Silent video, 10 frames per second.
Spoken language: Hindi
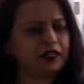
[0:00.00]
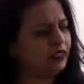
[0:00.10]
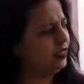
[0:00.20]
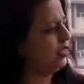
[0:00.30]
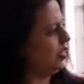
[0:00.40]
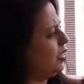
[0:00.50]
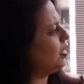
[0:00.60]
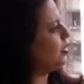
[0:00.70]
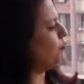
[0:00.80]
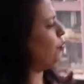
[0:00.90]
बालकनी है
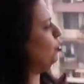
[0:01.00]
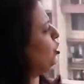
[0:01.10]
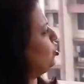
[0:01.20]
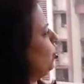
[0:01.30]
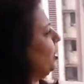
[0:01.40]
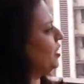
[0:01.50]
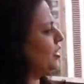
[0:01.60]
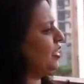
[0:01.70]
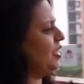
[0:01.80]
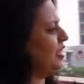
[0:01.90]
व्यू एंजॉय
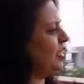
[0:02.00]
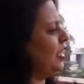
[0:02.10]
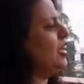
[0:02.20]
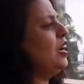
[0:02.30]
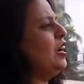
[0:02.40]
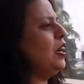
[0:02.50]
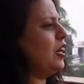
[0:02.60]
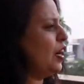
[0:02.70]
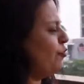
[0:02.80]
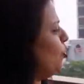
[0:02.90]
करने के लिए
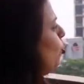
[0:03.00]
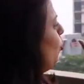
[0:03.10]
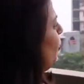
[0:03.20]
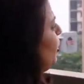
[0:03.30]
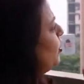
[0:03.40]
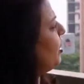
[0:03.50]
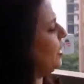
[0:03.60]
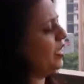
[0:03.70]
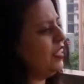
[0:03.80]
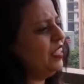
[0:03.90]
काफी ओपन और
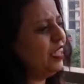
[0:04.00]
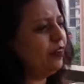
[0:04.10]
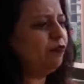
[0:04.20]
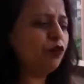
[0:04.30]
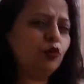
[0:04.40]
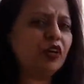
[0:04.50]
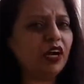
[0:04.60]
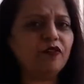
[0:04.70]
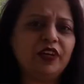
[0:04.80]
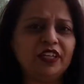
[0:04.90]
एरी है व्यू
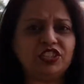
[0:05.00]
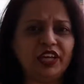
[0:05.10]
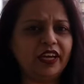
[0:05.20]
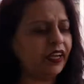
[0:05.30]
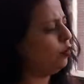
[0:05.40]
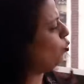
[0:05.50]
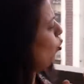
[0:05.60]
काफी अच्छा है